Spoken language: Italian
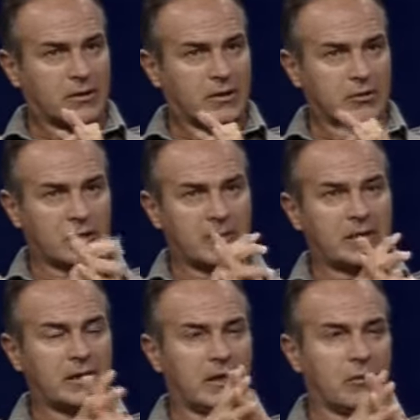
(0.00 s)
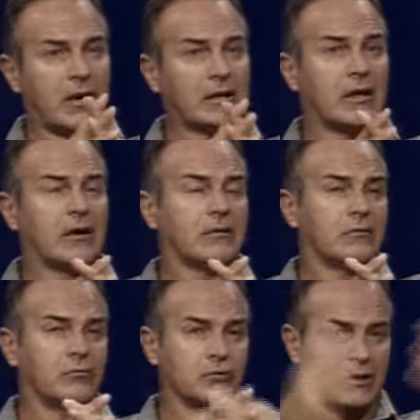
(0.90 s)
eh, sicuramente riguarda
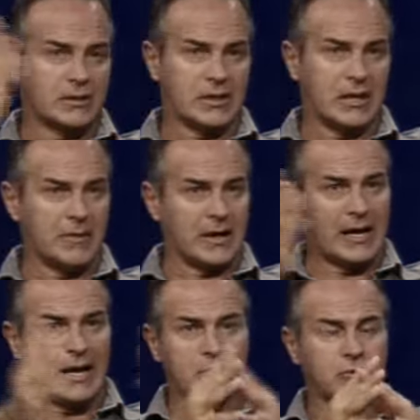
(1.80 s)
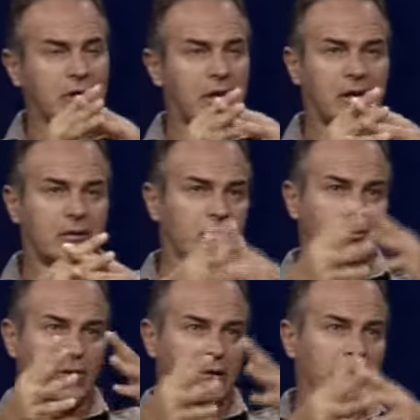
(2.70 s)
un sistema calcio che
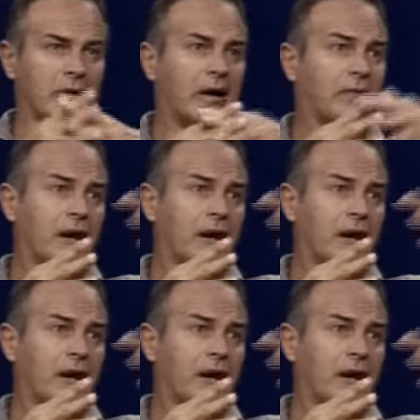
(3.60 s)
comunque non va,